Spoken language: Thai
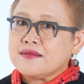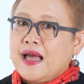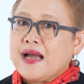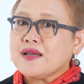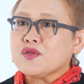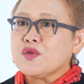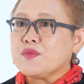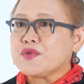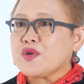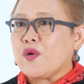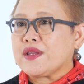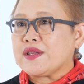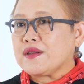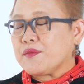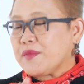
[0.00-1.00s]
ตั้งชุมช
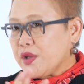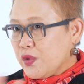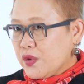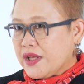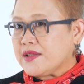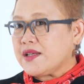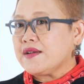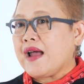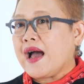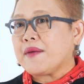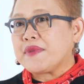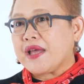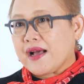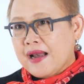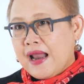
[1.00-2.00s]
นมาอยู่ในที่ราบ
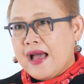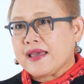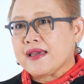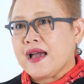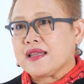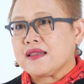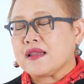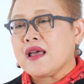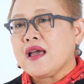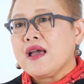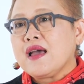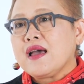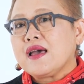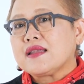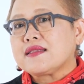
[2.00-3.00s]
เนี่ยคล้ายกัน
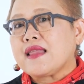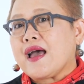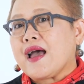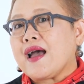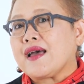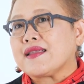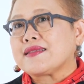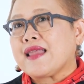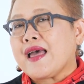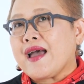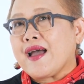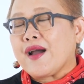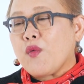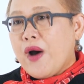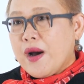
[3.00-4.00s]
แต่แต่
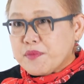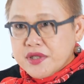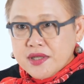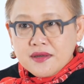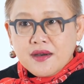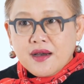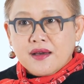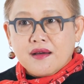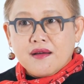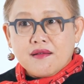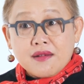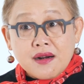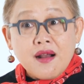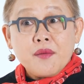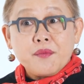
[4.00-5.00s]
ความเชื่อ
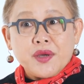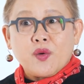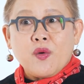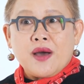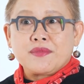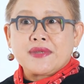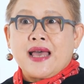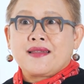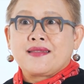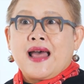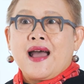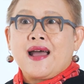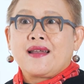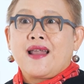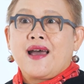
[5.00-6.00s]
เริ่มมีความแตก
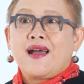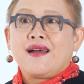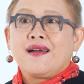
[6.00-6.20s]
ต่างแล้ว